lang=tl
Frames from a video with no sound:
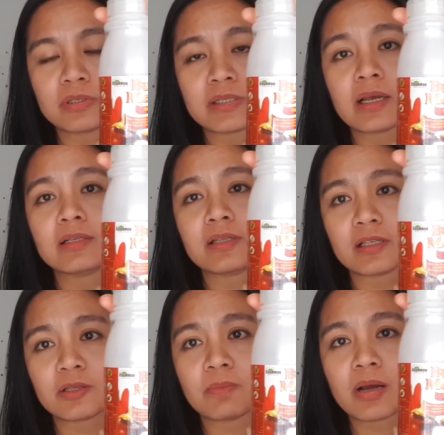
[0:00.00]

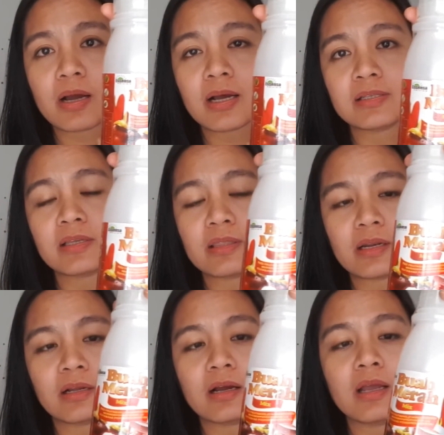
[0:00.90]
success ba, kasi
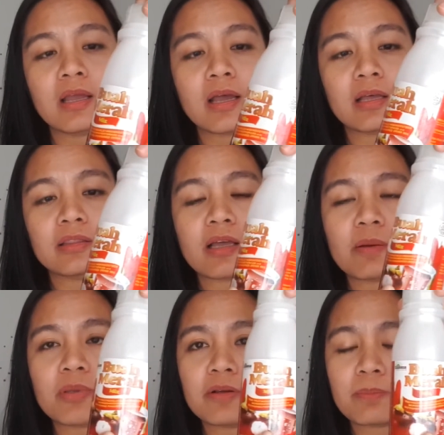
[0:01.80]
talagang ang
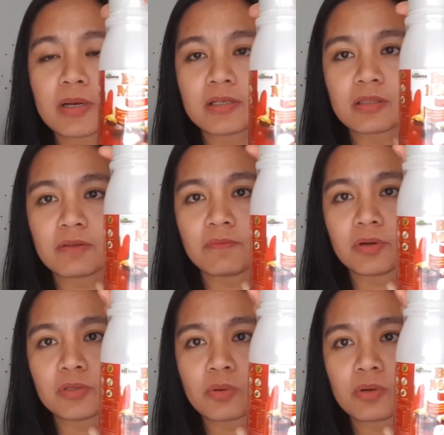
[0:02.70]
daming positive
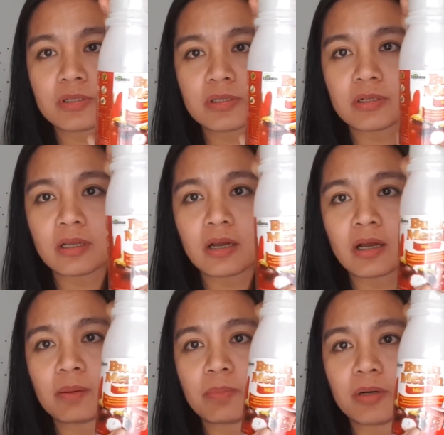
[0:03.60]
results na
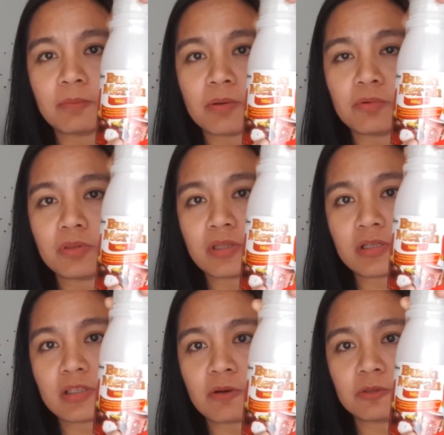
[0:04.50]

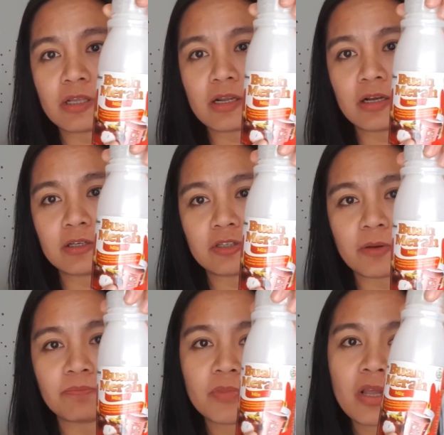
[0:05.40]
nakakapagpabuntis daw talaga
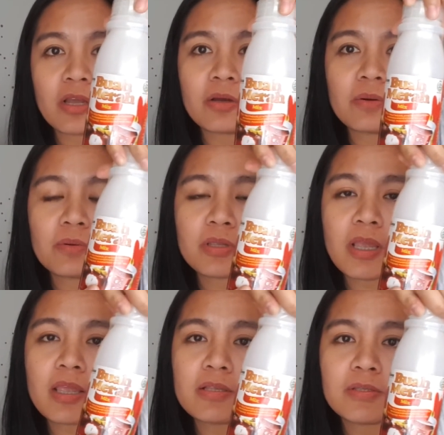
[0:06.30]
siya.
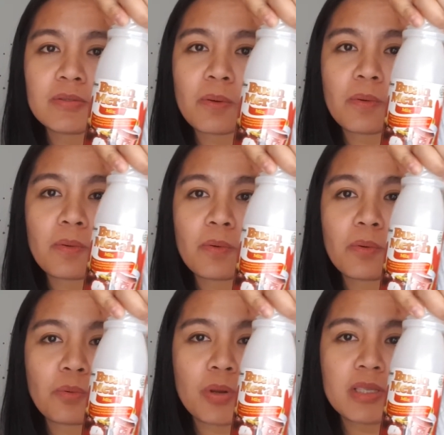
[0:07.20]
Okay, so
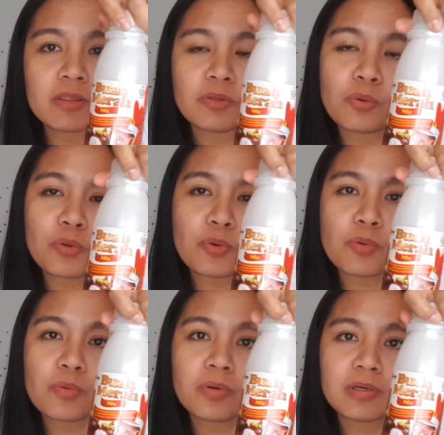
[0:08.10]
wait ko
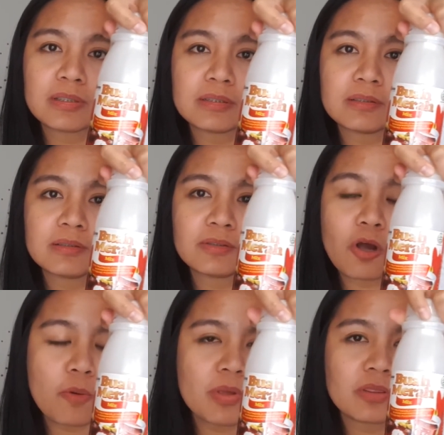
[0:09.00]
yung uh,
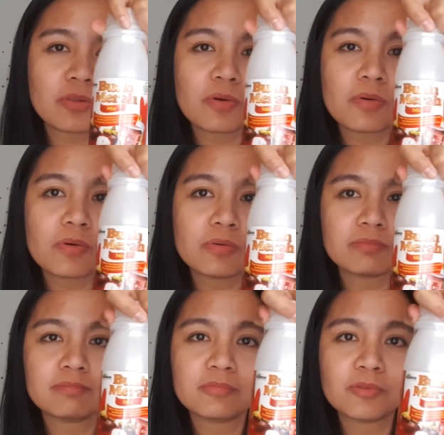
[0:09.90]
comment nyo
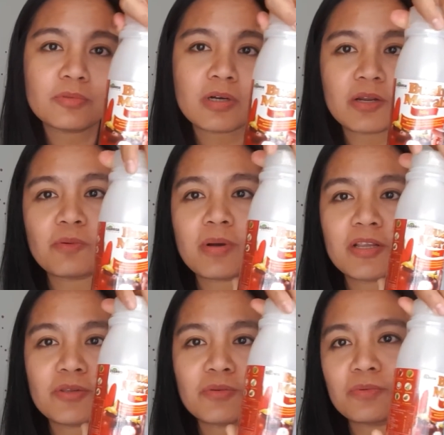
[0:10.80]
kung ano
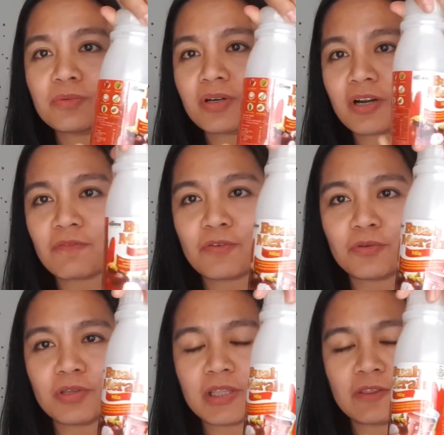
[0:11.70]
man yung
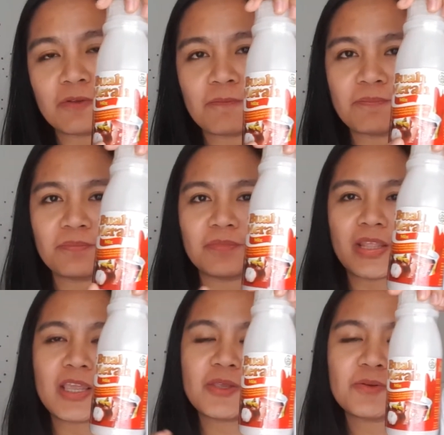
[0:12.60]
review nyo dito.
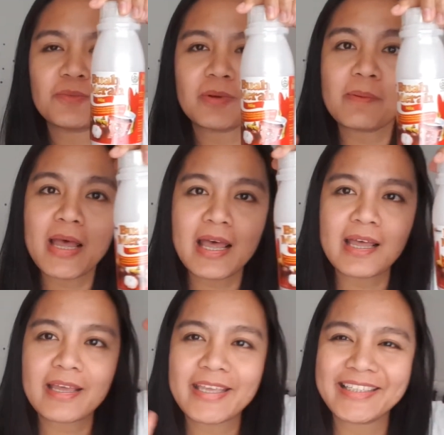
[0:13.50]
Thank you.
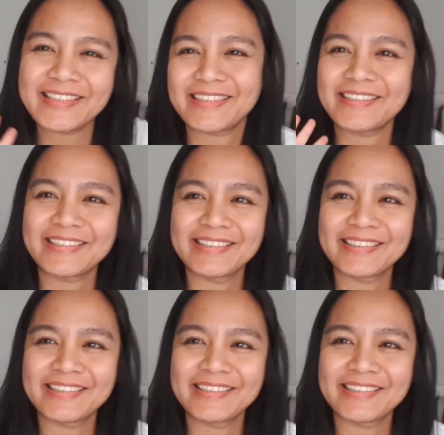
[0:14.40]
Bye-bye!